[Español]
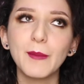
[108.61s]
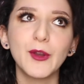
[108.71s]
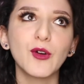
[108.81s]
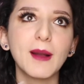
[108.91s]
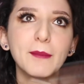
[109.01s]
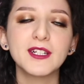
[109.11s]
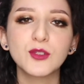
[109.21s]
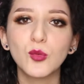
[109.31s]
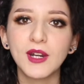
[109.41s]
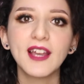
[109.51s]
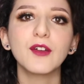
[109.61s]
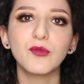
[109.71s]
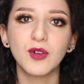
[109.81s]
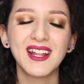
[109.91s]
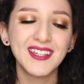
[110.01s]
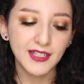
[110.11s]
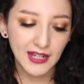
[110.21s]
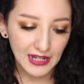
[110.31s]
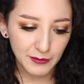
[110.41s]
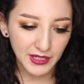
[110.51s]
pero jamás una que fuera
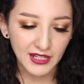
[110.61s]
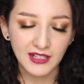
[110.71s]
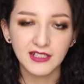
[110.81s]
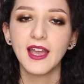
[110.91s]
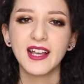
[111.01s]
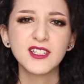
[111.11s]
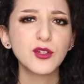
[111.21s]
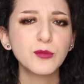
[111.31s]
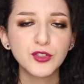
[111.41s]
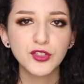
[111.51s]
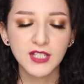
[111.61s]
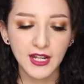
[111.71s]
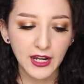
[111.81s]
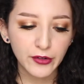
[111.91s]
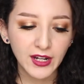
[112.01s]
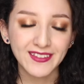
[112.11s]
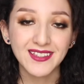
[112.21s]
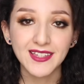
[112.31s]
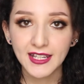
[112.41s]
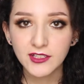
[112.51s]
inalámbrica hace no mucho sacaron la de
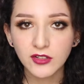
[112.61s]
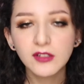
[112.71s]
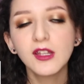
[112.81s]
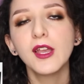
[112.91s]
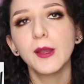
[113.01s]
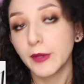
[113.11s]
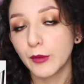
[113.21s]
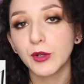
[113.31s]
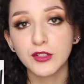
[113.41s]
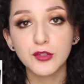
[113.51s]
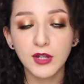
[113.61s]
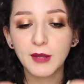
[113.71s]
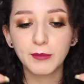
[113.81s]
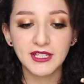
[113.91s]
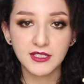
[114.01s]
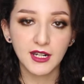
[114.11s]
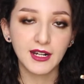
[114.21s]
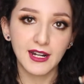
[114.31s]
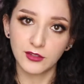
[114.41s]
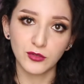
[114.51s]
Dyson pero bueno esa es una plancha
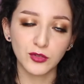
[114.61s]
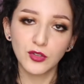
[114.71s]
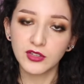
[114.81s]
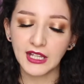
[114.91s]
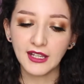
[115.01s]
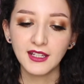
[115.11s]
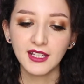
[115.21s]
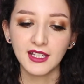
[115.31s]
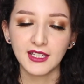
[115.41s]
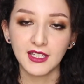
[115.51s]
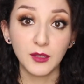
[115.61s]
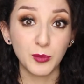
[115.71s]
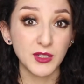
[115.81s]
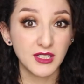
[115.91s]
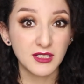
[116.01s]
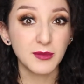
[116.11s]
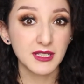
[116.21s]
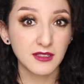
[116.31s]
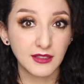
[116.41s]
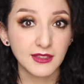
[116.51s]
grandotota y pues sí es
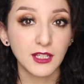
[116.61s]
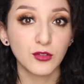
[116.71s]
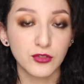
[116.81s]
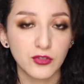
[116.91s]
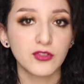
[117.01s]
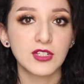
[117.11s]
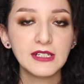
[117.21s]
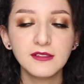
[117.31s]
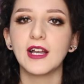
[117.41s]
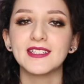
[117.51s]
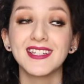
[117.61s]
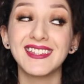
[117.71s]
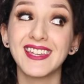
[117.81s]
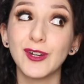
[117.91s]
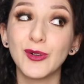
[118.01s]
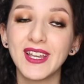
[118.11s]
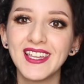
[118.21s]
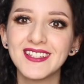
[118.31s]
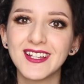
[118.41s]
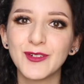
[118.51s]
bastante costosa. Así que dije, ok,
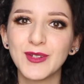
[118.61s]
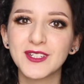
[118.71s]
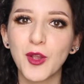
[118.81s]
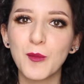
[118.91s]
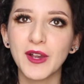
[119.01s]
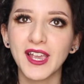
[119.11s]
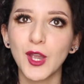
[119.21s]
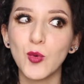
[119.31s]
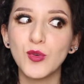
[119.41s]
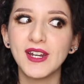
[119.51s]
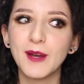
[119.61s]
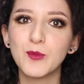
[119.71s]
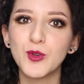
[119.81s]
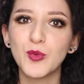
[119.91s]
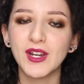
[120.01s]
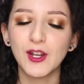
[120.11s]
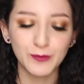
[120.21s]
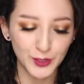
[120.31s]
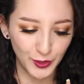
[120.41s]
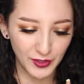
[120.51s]
esa no es como que una muy buena
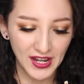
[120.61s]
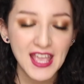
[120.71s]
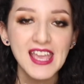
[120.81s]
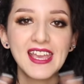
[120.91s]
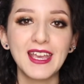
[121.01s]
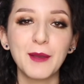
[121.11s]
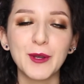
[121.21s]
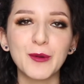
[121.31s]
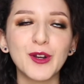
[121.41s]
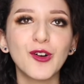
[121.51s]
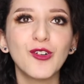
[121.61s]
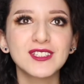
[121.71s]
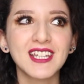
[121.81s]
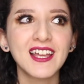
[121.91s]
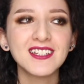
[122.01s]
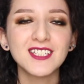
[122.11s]
opción. Pero bueno, otra